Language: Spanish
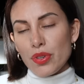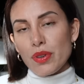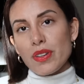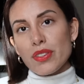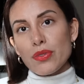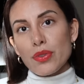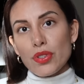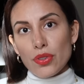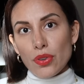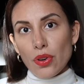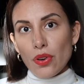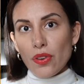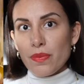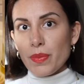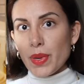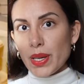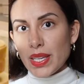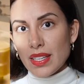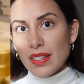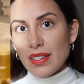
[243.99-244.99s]
universo de Solos
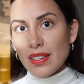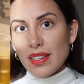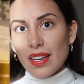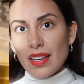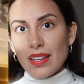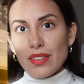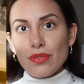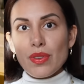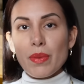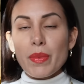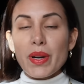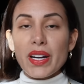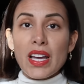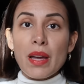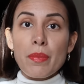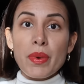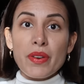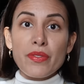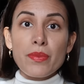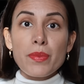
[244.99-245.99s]
of que es una marca
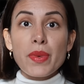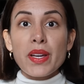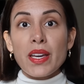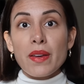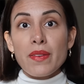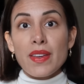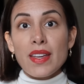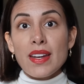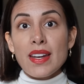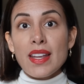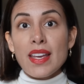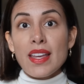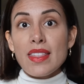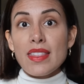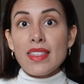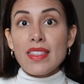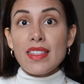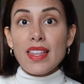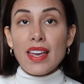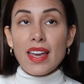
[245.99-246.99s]
de perfumes que viene
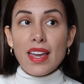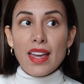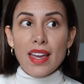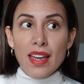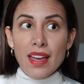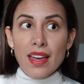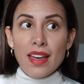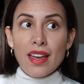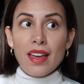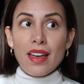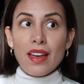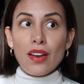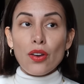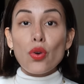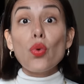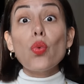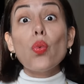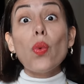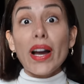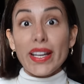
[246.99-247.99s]
de
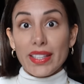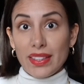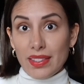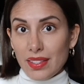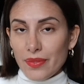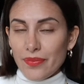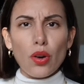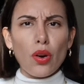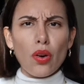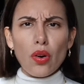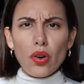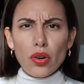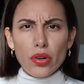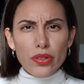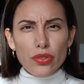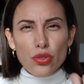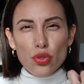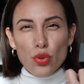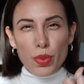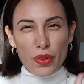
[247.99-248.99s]
Kuwait.
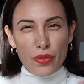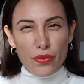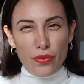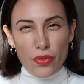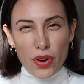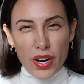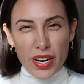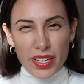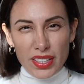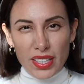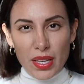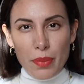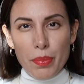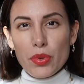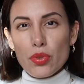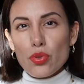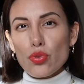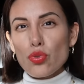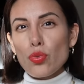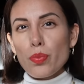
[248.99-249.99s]
Olor súper fuerte,
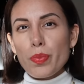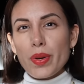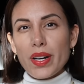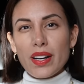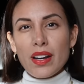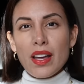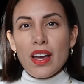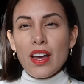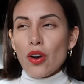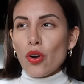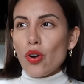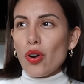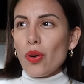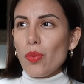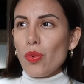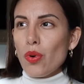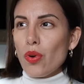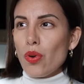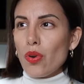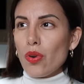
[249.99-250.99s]
pero súper
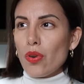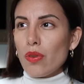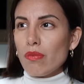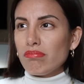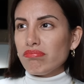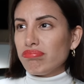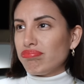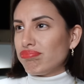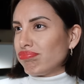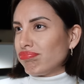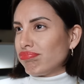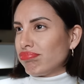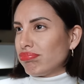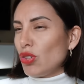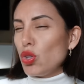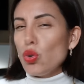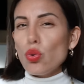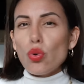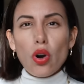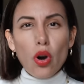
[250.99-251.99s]
como
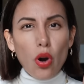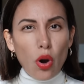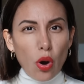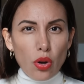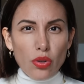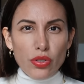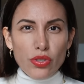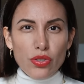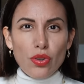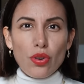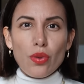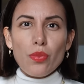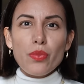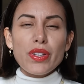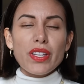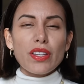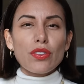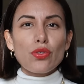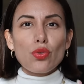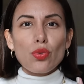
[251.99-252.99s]
lujoso,
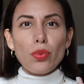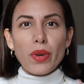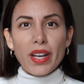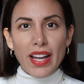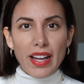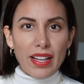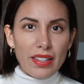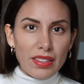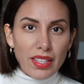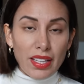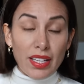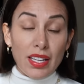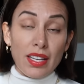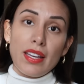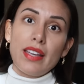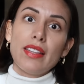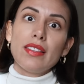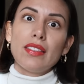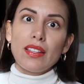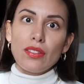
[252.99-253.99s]
muy exuberante,
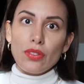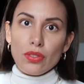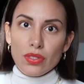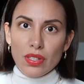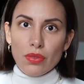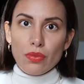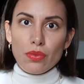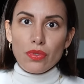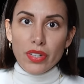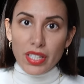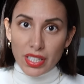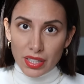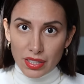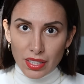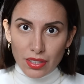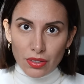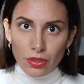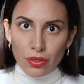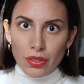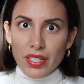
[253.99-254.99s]
que entiendo, según lo que
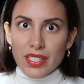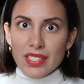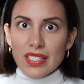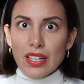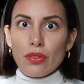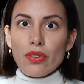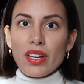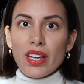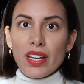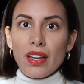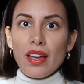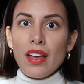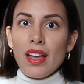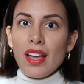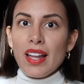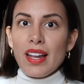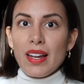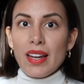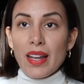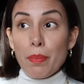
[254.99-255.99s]
entiendo, es algo que
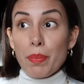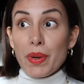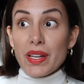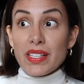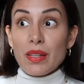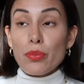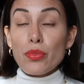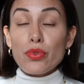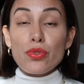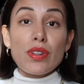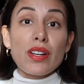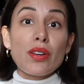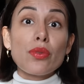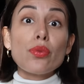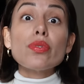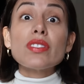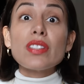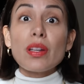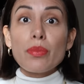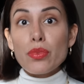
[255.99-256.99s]
les place mucho, les
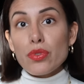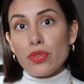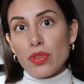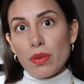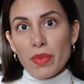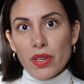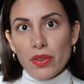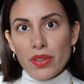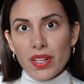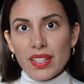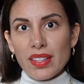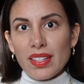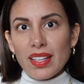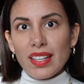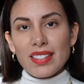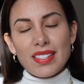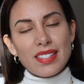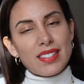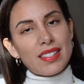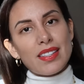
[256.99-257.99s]
gusta mucho en Medio Oriente,
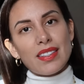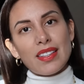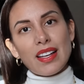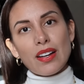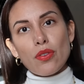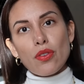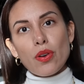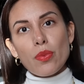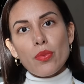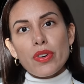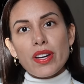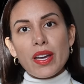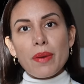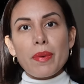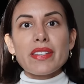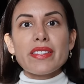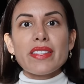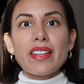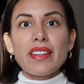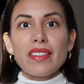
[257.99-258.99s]
que se sienta algo como que
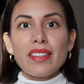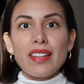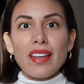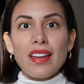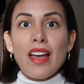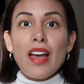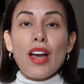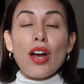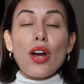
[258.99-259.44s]
bastante